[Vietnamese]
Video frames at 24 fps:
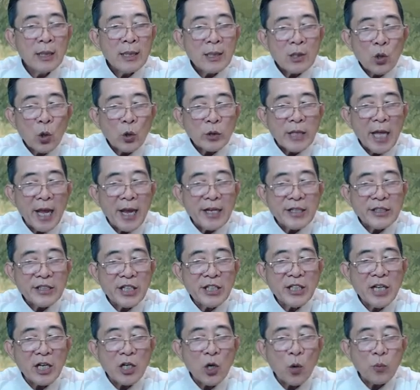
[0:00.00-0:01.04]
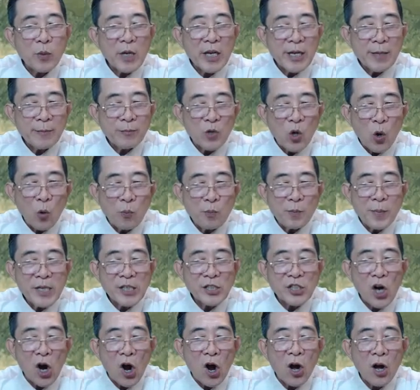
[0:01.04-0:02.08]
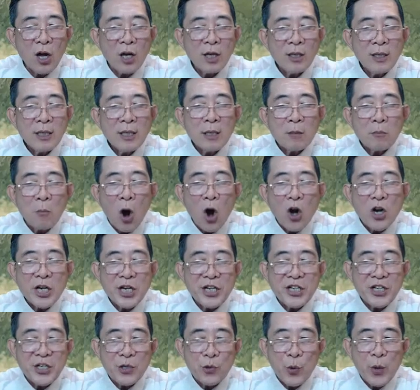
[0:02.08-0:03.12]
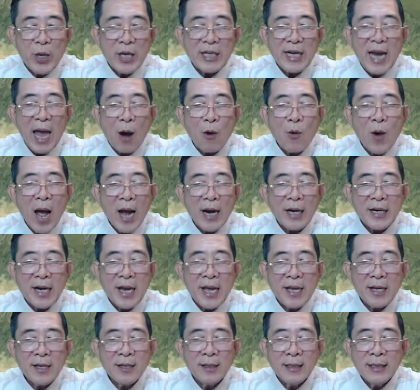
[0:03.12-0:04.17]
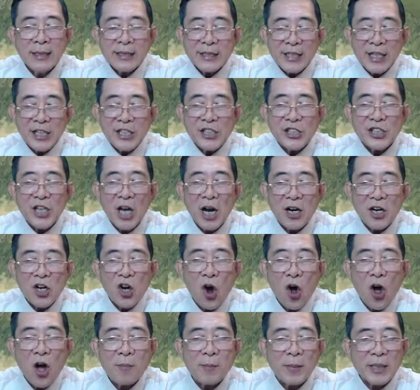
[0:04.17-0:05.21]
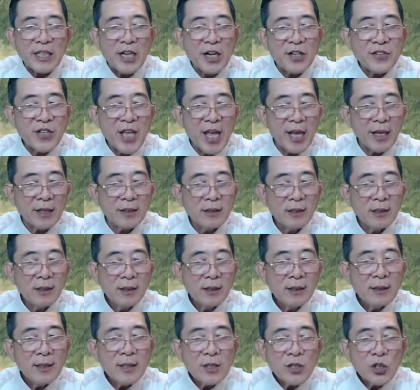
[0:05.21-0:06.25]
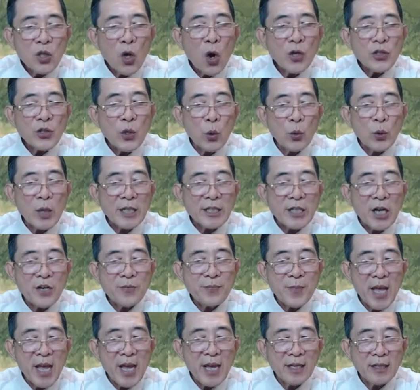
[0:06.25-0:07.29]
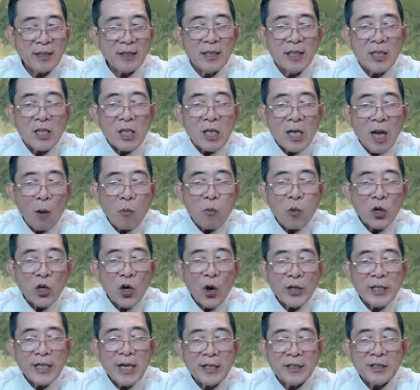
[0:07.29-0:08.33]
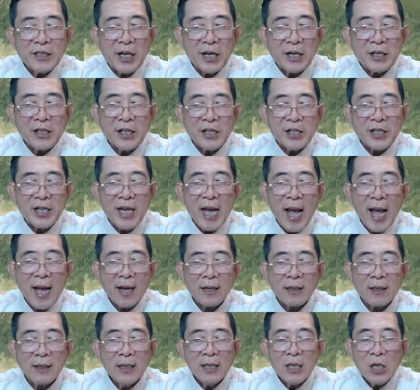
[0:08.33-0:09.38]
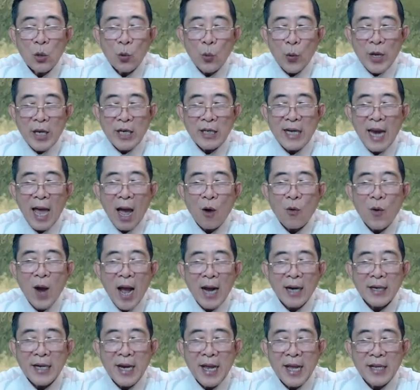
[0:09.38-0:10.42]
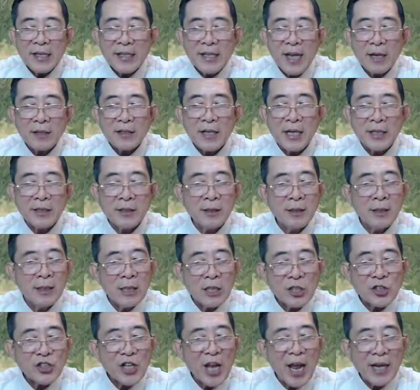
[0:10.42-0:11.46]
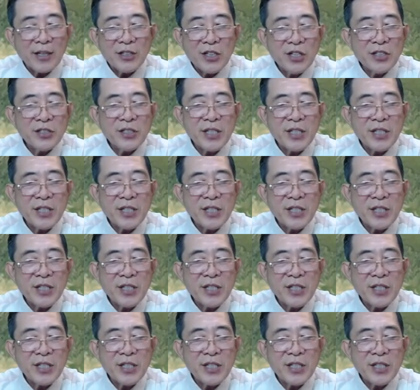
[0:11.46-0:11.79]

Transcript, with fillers: Có thể chính là Lục Khiêm cũng biết rõ bọn người quyền lão hắc đế chỉ sợ khó mà trở về. Cho dù là trở về, không có nói đến những người khác, quyền lão hắc đế nhất định sẽ đứng